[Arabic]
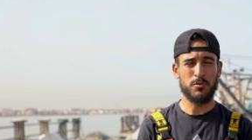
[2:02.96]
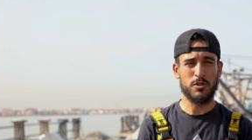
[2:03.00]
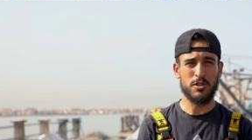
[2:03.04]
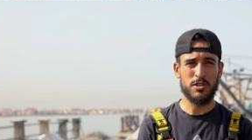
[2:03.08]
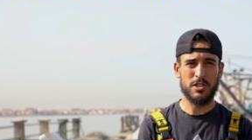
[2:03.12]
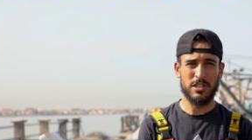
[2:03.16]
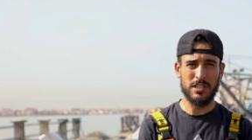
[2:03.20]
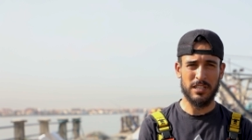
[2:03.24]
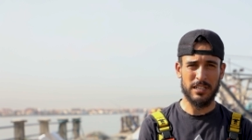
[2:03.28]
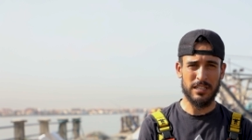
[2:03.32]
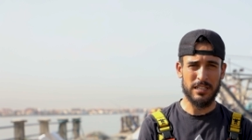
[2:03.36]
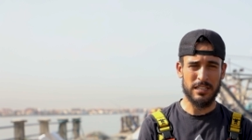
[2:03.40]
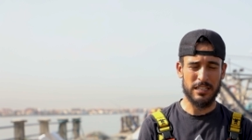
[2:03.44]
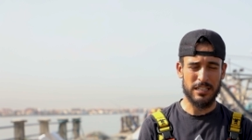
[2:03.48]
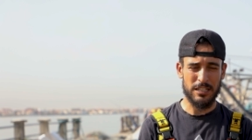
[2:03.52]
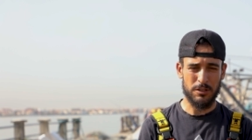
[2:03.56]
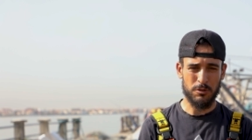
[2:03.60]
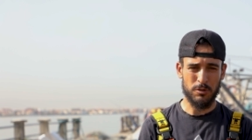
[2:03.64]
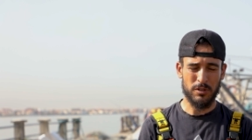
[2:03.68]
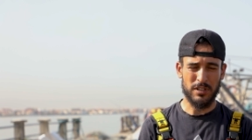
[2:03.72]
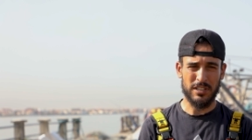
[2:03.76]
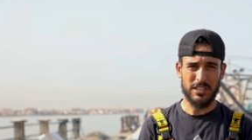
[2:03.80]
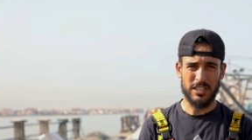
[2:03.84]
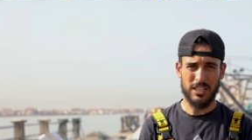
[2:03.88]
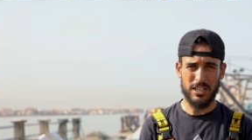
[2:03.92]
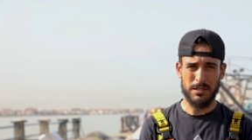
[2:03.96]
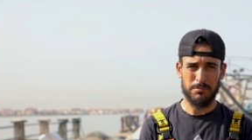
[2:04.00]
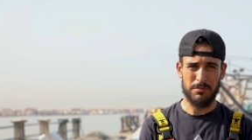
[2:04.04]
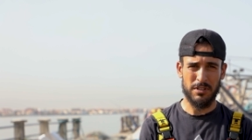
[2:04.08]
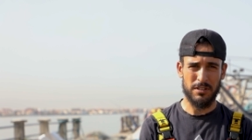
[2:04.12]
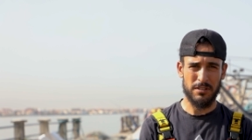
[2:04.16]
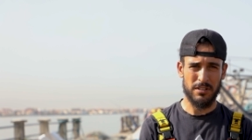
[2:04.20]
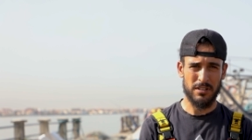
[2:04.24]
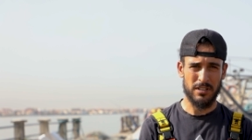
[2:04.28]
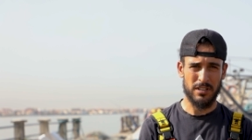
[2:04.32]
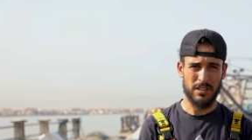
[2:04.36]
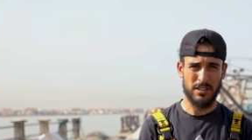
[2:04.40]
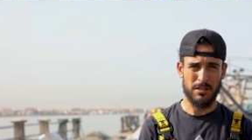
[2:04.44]
بليس لي اللي يكون قدام
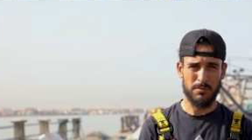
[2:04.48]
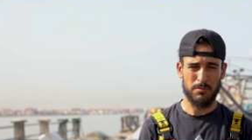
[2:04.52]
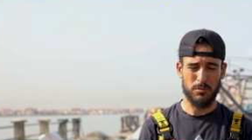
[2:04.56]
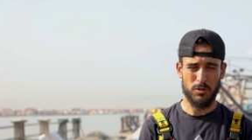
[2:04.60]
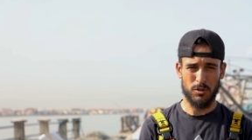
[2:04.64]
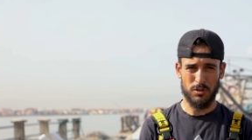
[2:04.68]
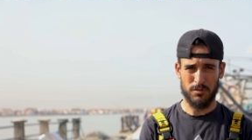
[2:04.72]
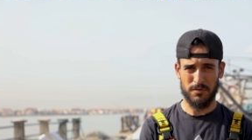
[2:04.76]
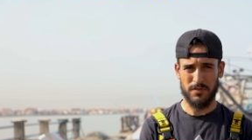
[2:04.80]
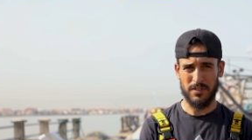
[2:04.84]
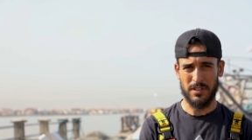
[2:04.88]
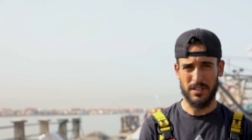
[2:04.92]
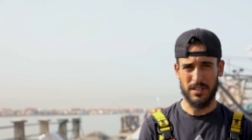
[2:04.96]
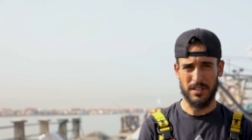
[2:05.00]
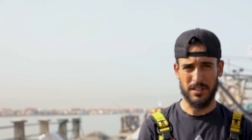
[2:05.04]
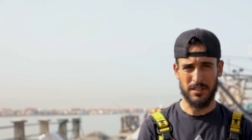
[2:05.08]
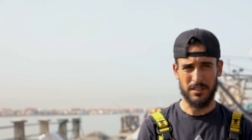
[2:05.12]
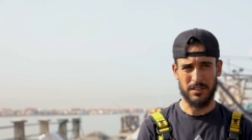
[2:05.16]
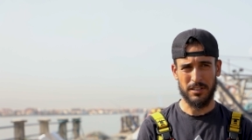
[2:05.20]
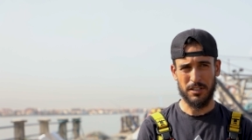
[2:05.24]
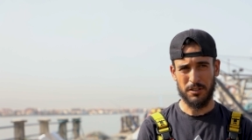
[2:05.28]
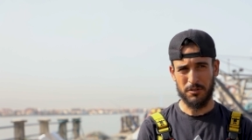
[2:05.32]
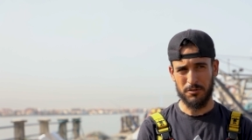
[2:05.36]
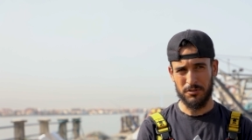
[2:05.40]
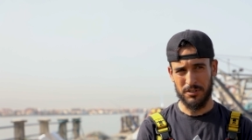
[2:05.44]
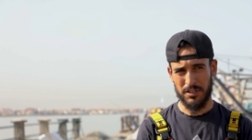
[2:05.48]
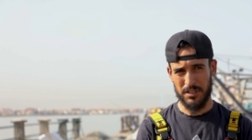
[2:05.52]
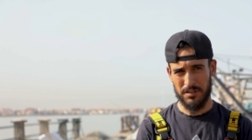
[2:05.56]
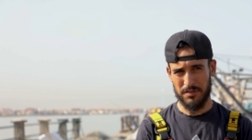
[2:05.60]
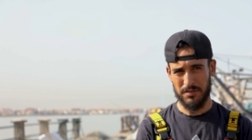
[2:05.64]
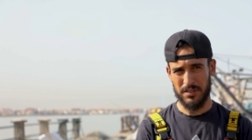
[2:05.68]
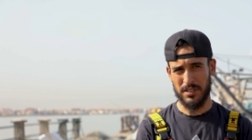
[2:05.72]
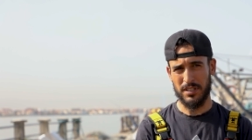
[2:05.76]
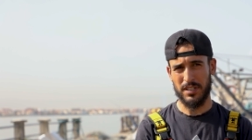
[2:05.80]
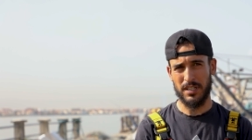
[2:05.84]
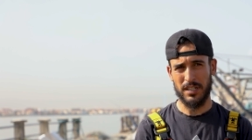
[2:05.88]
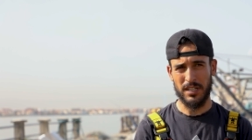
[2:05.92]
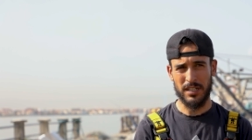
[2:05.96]
البلوك في انا اللي يكون
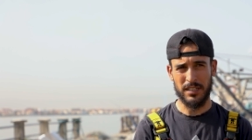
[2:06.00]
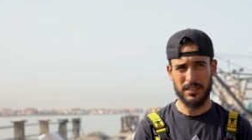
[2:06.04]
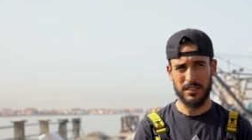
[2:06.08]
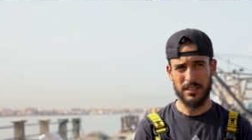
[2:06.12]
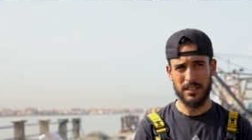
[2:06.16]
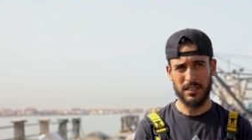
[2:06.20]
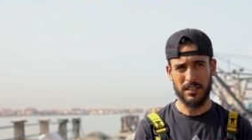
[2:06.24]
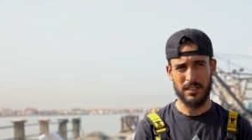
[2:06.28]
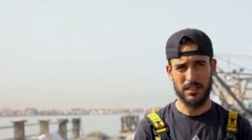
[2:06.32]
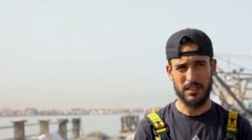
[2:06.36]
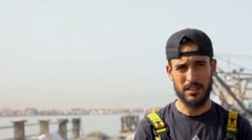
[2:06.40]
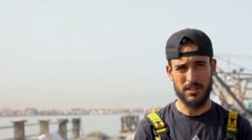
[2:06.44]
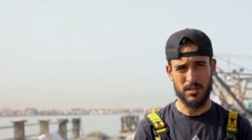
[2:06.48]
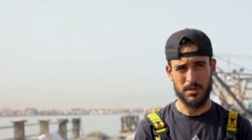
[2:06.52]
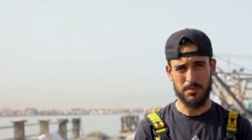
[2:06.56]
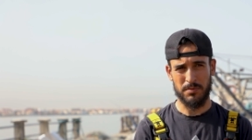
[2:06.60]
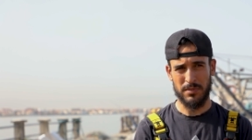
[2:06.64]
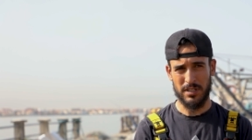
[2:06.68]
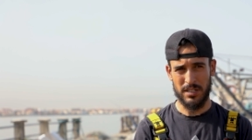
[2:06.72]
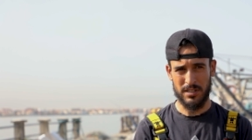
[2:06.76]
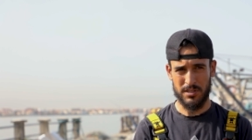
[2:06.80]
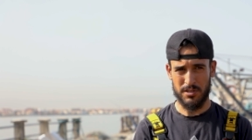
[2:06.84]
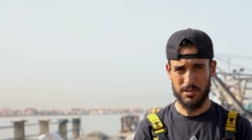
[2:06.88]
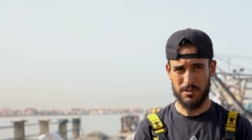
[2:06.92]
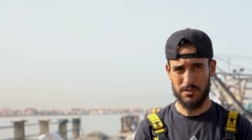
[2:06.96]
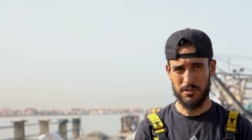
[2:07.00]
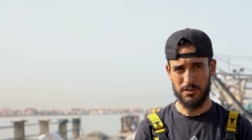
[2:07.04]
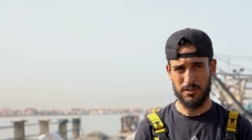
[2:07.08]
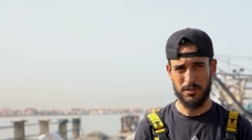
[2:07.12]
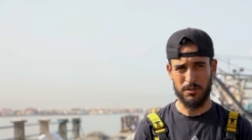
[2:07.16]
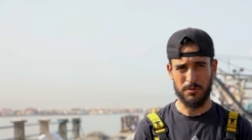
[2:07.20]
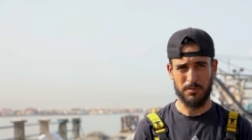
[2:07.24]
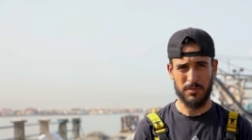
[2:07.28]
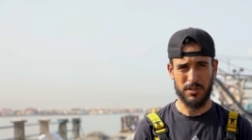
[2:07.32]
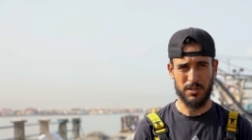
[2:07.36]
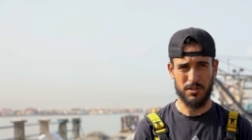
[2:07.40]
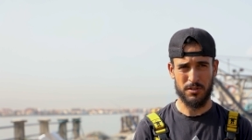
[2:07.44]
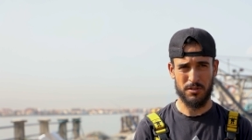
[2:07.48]
يفيري هذاك لازم يعس
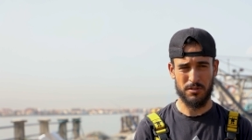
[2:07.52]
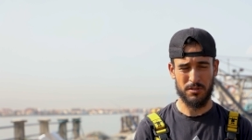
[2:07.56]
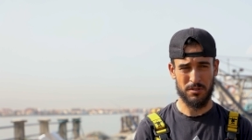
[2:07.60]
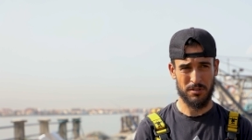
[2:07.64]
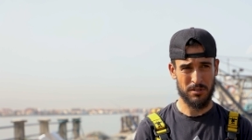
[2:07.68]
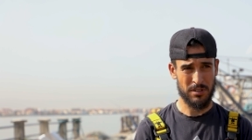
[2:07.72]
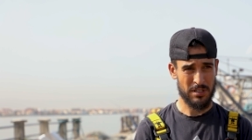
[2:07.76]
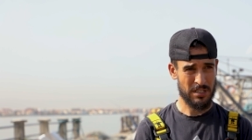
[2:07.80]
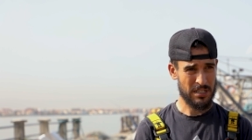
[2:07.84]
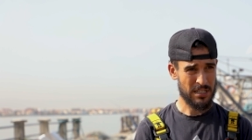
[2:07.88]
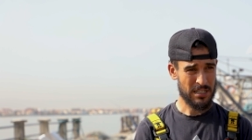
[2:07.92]
روحه باسكو